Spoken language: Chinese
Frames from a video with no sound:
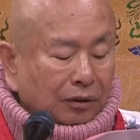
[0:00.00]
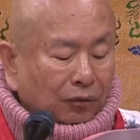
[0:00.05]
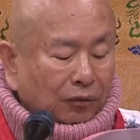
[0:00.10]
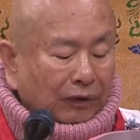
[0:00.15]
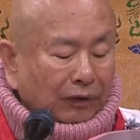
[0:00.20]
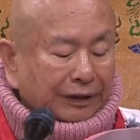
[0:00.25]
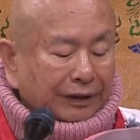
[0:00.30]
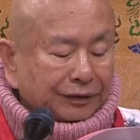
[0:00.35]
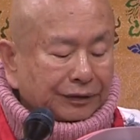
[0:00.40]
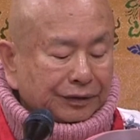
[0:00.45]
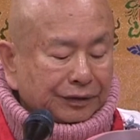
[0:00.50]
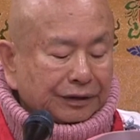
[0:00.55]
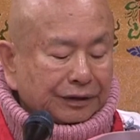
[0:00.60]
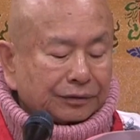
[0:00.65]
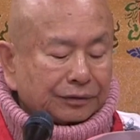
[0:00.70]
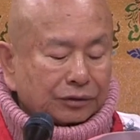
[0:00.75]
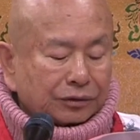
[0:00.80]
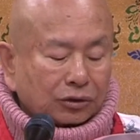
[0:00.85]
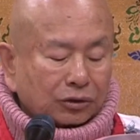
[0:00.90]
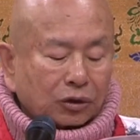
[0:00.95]
翻
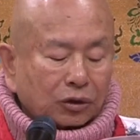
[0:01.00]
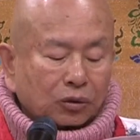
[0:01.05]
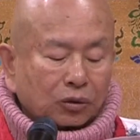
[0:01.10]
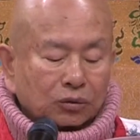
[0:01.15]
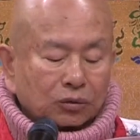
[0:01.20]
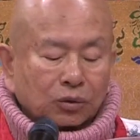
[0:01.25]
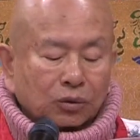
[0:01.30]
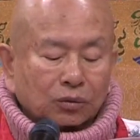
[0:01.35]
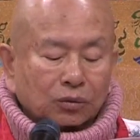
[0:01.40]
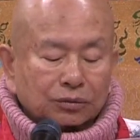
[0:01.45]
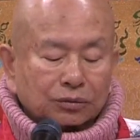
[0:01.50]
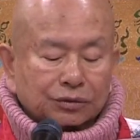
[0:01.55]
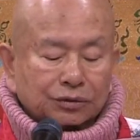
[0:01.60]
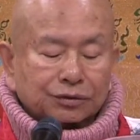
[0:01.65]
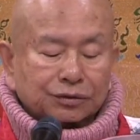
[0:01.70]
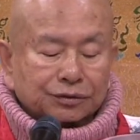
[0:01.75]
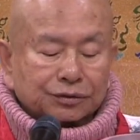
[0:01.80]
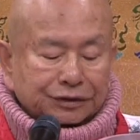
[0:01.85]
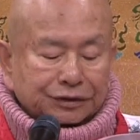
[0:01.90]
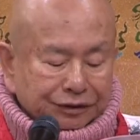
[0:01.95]
印流通
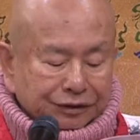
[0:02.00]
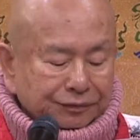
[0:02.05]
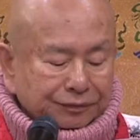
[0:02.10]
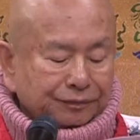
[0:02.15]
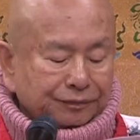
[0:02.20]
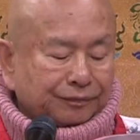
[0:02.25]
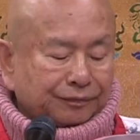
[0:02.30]
至今。